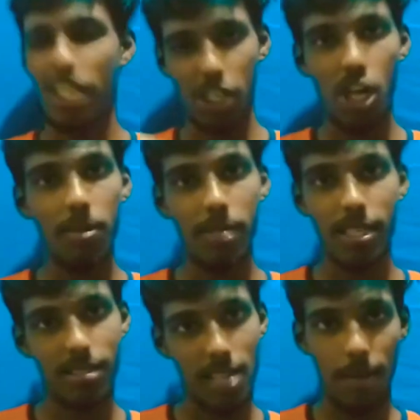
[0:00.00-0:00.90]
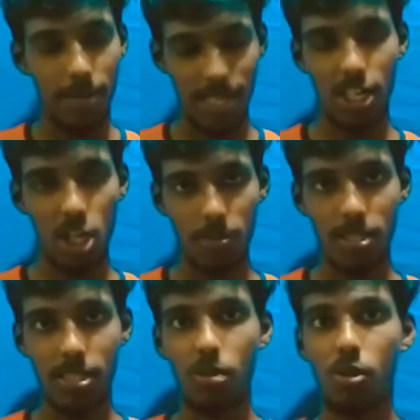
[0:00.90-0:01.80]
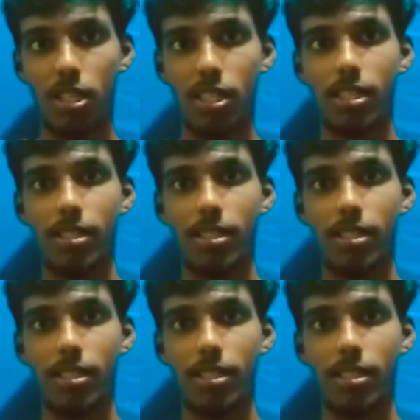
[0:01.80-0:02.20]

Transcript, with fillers: எர்கானமிக்ஸ் எர்கானமிக்ஸ்னு ஒரு